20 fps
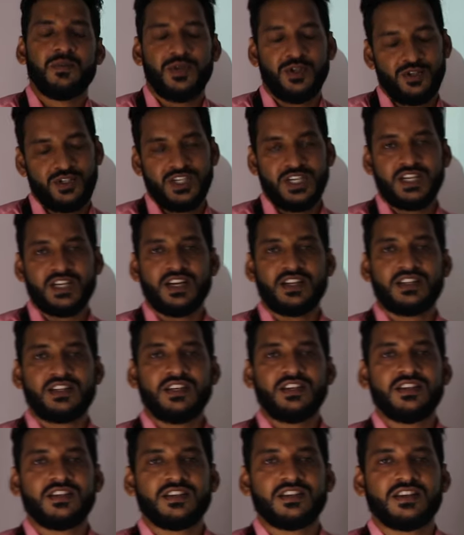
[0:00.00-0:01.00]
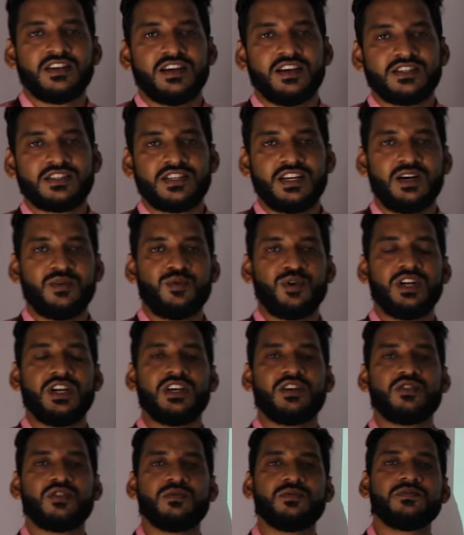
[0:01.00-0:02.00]
প্রিয় শিক্ষার্থী আসসালামু
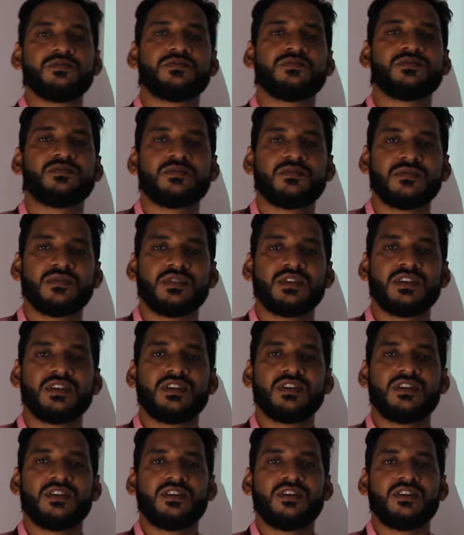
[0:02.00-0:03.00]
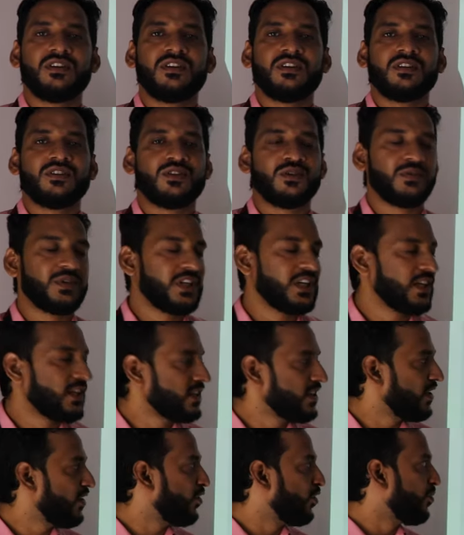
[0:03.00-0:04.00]
আলাইকুম তোমাদের
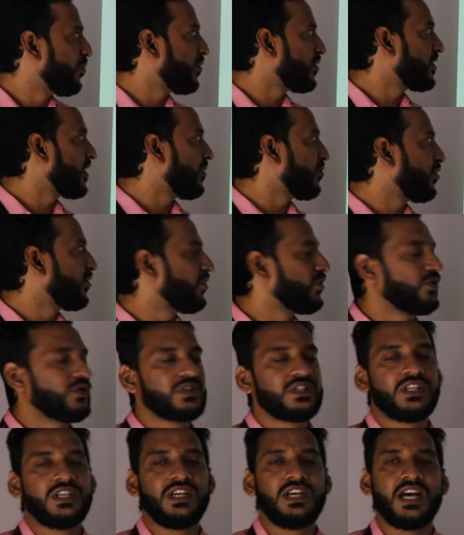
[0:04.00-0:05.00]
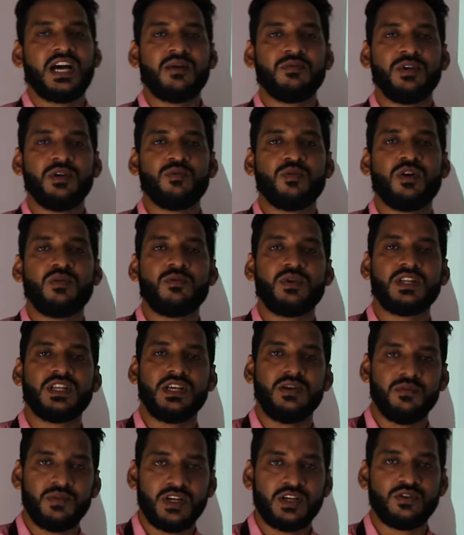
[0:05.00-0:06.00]
কাছে উপস্থাপন করছি আমি মোহাম্মদ
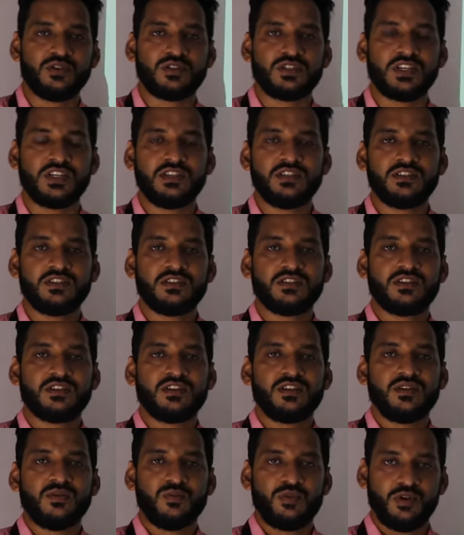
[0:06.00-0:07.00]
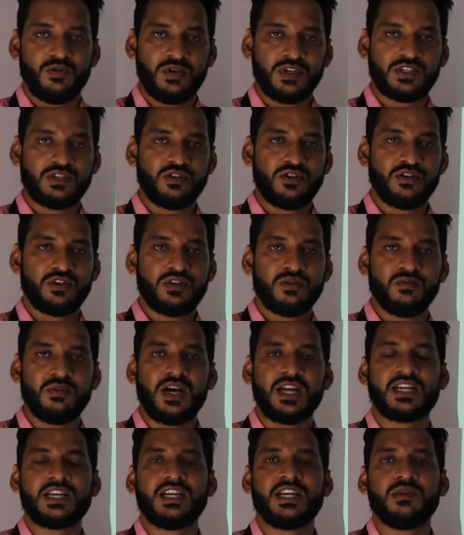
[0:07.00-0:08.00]
ইমরান হোসেন প্রভাষক
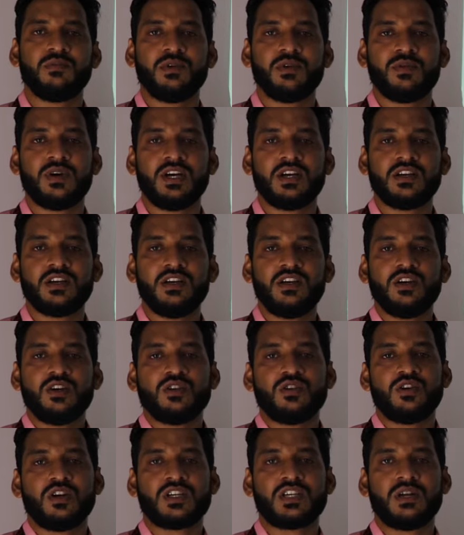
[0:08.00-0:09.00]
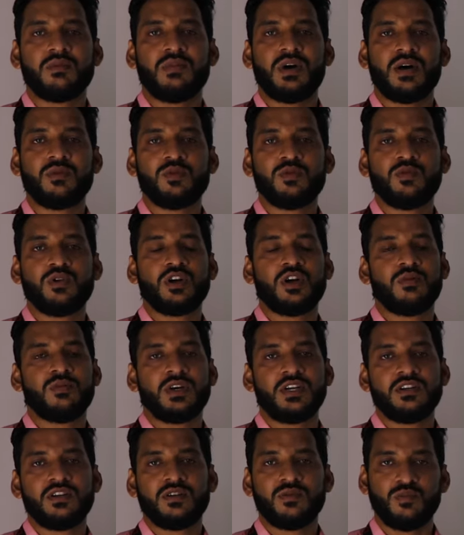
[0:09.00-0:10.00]
মার্কেটিং বিভাগ ডক্টর মাহবুবুর
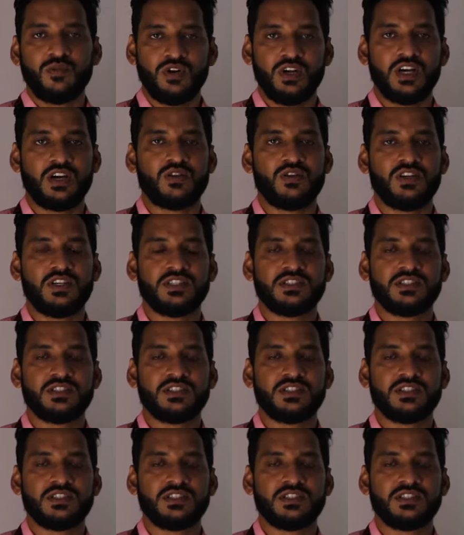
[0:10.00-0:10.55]
রহমান মোল্লা